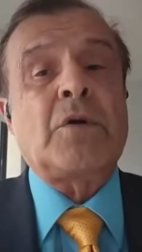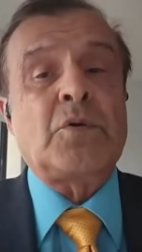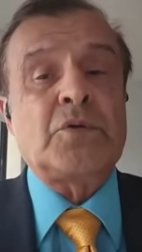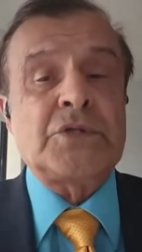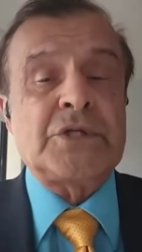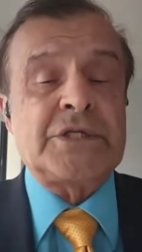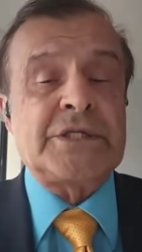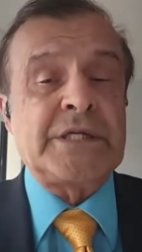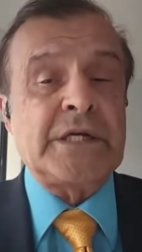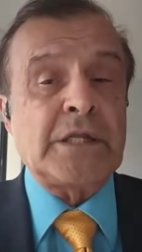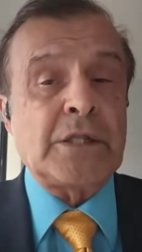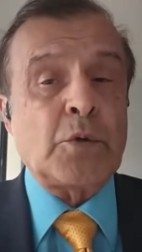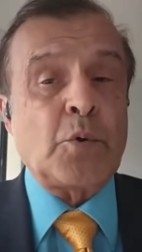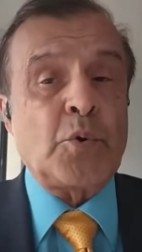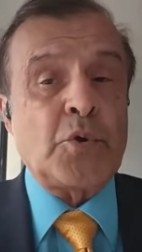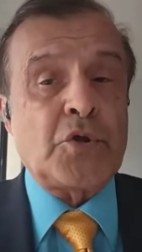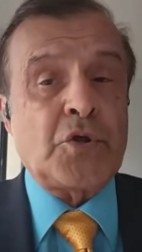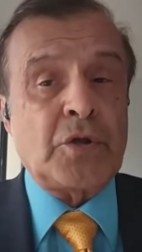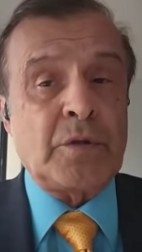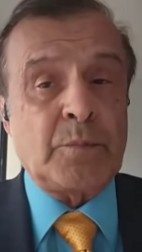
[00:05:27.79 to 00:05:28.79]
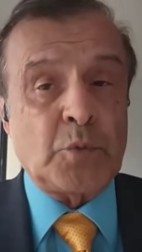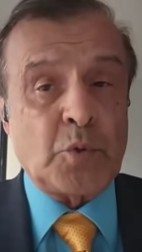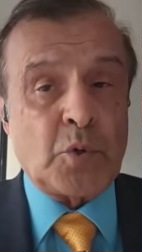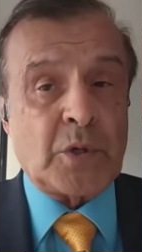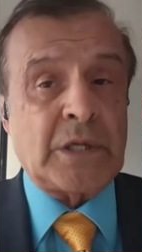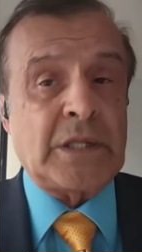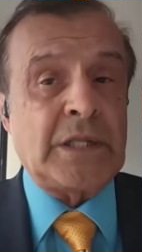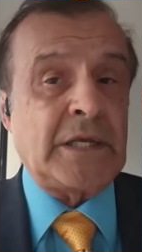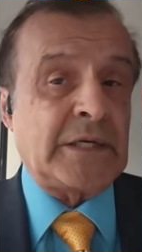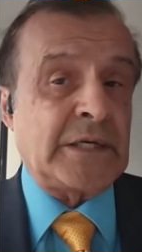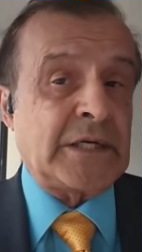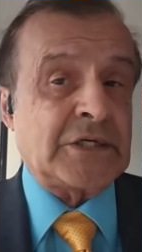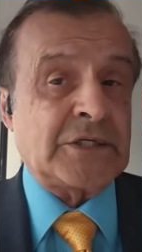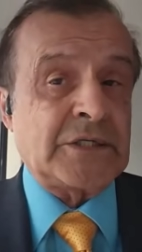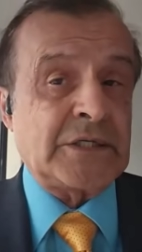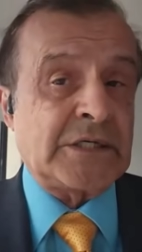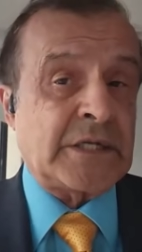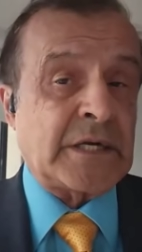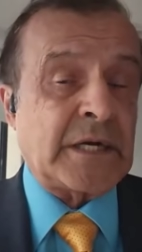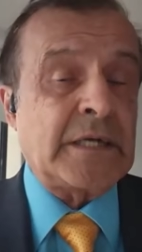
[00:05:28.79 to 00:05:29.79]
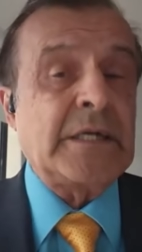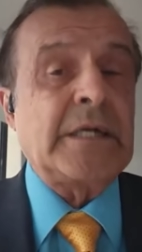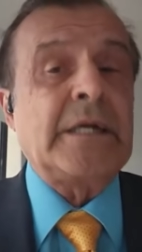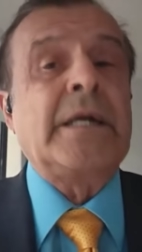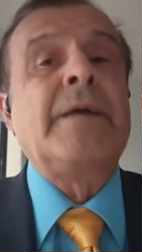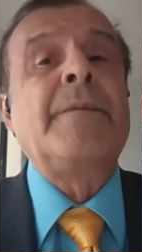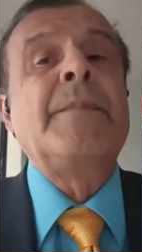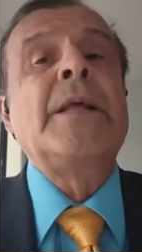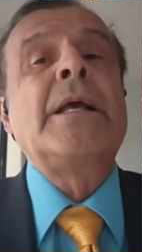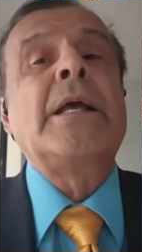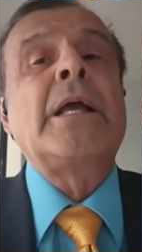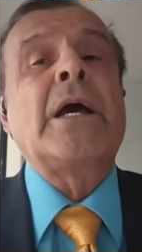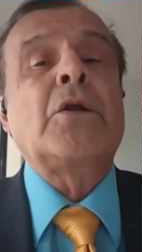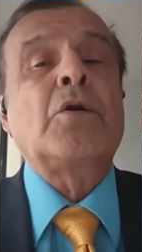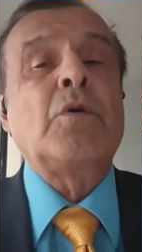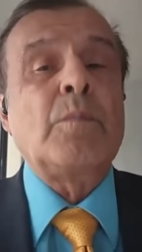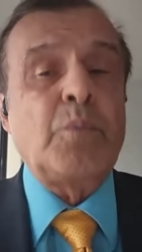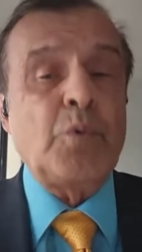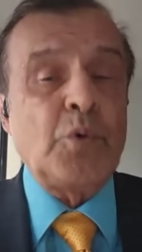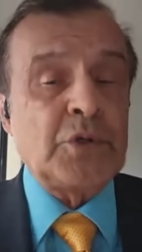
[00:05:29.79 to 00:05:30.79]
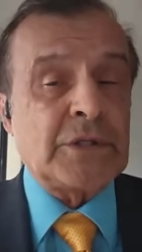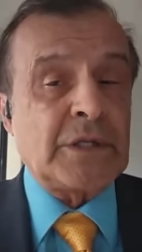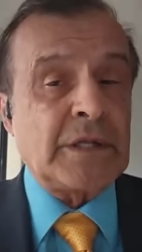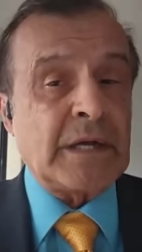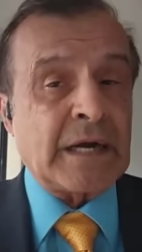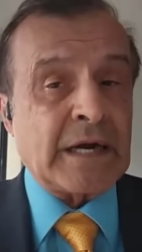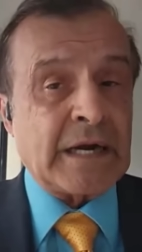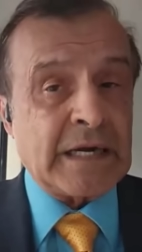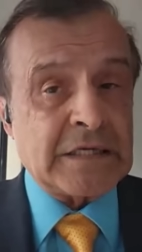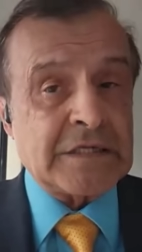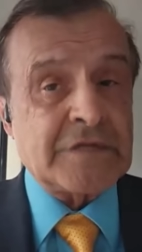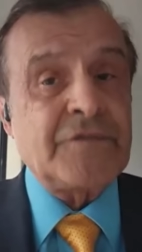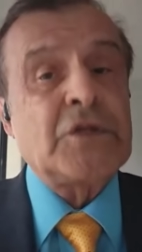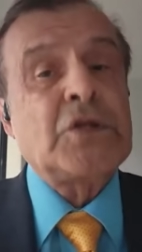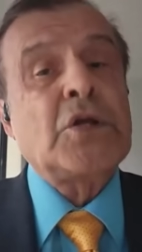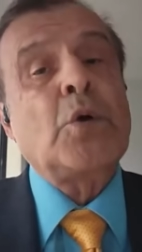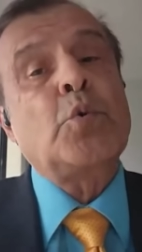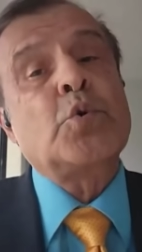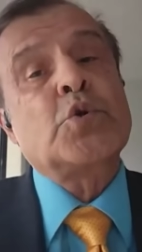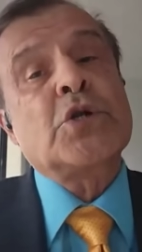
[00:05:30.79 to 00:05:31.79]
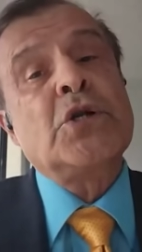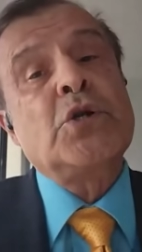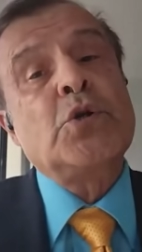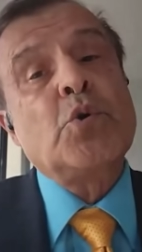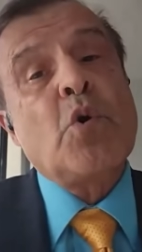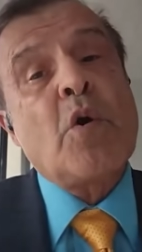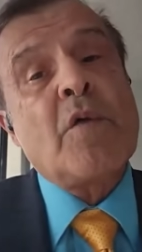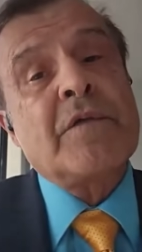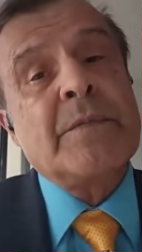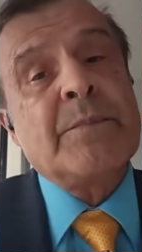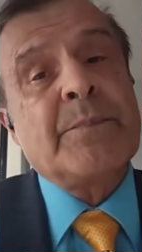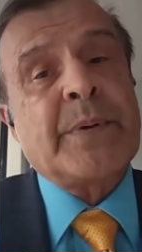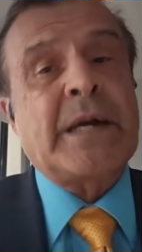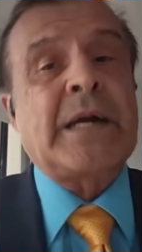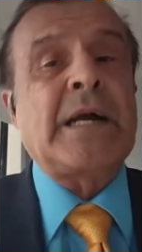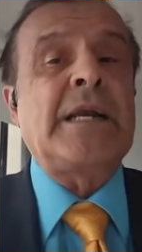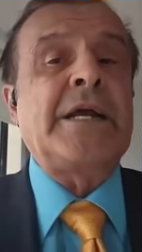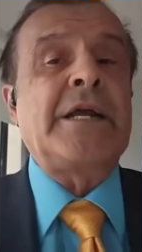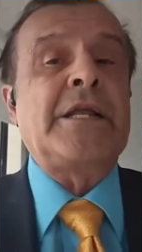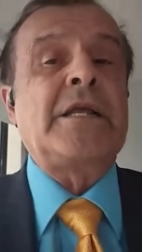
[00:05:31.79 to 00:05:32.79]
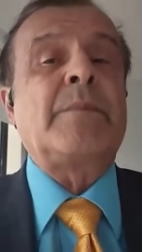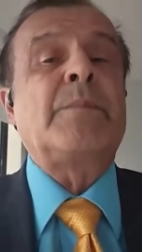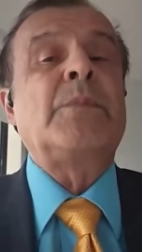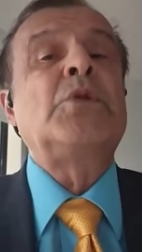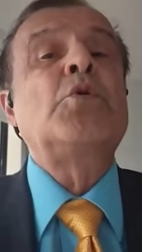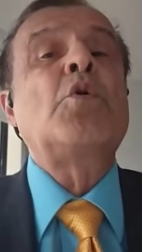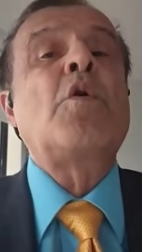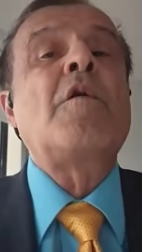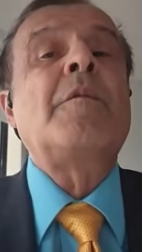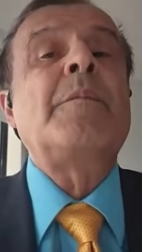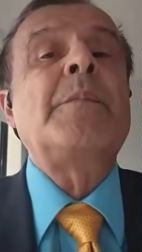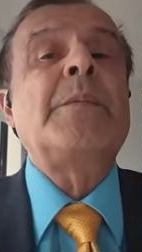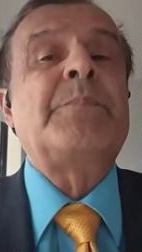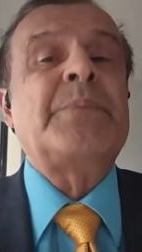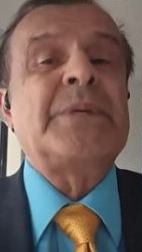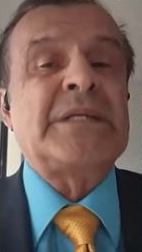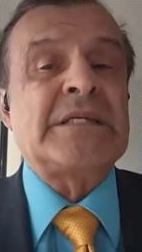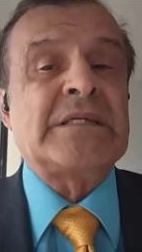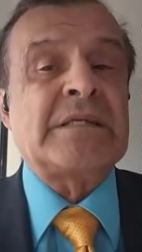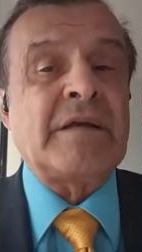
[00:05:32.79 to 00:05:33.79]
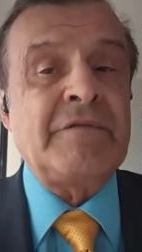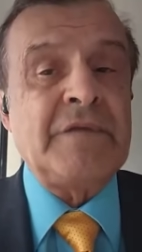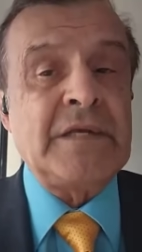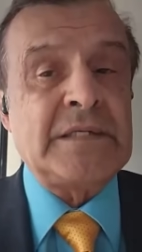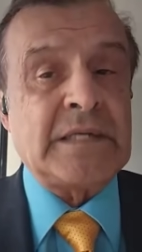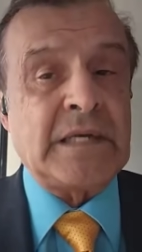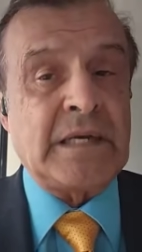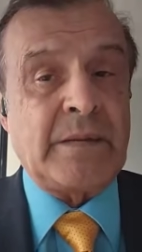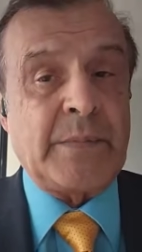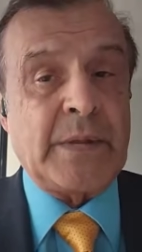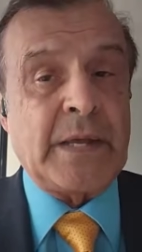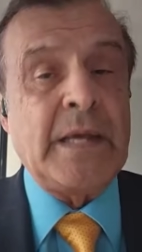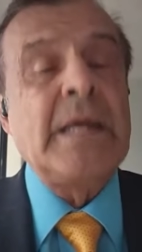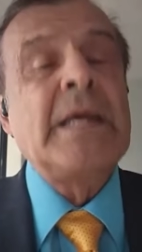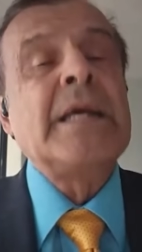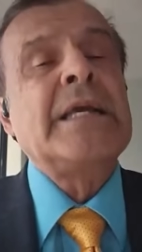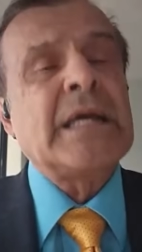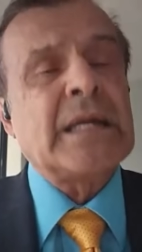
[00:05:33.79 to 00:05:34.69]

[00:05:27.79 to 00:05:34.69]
Он сделал очень много для нашей страны оно будет развито уже новым поколением, новыми представителями.